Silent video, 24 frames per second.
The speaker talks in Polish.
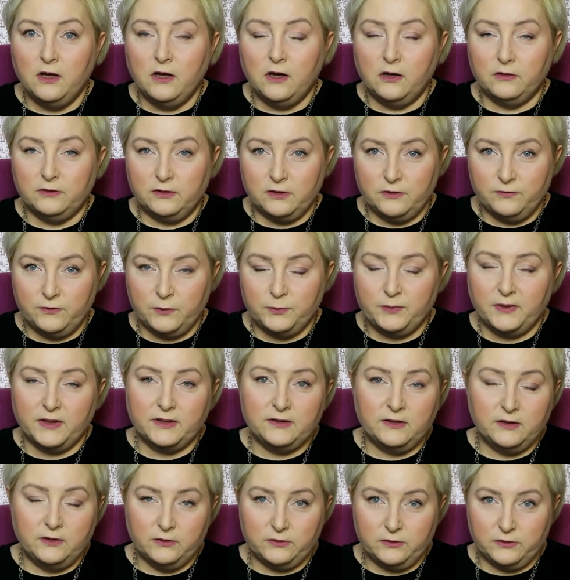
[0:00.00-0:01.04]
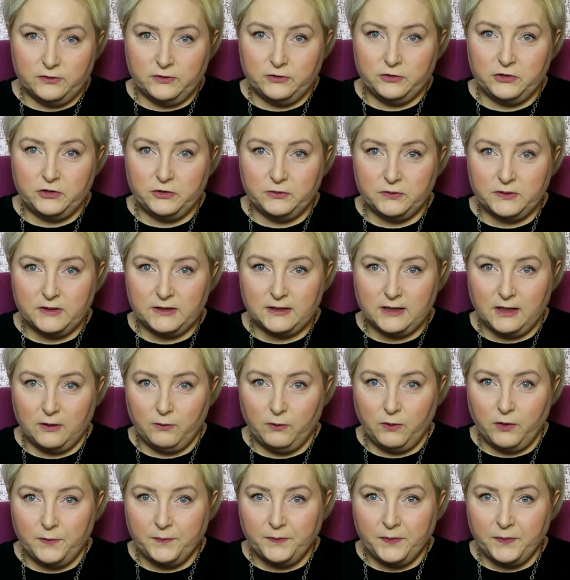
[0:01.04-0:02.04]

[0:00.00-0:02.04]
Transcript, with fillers: o ten wypadek, o to, co się stało.